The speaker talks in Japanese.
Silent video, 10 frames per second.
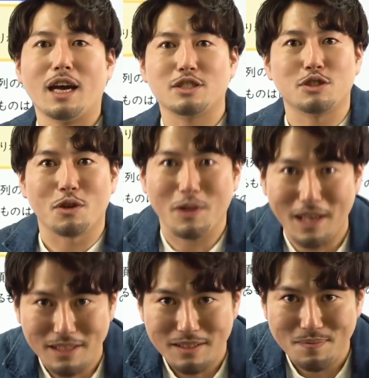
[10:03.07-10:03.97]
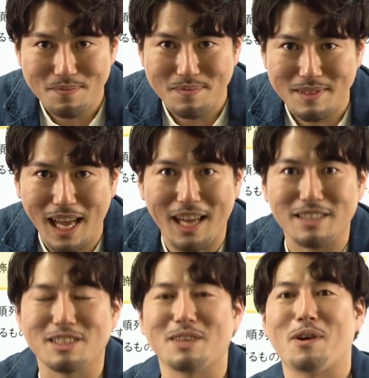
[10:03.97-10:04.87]
終了です。さあ、
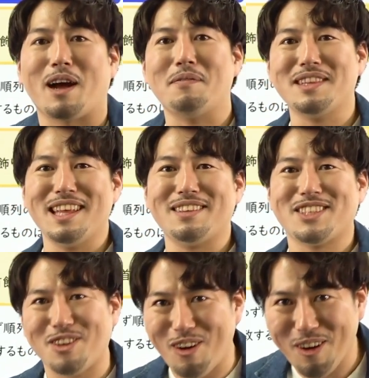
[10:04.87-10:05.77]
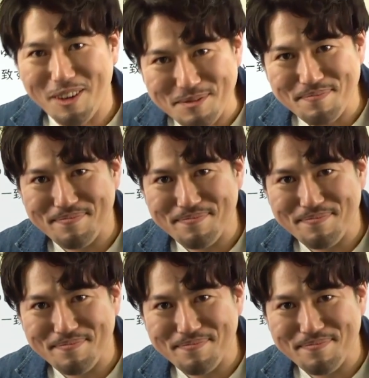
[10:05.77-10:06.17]
次も頑張っていきましょ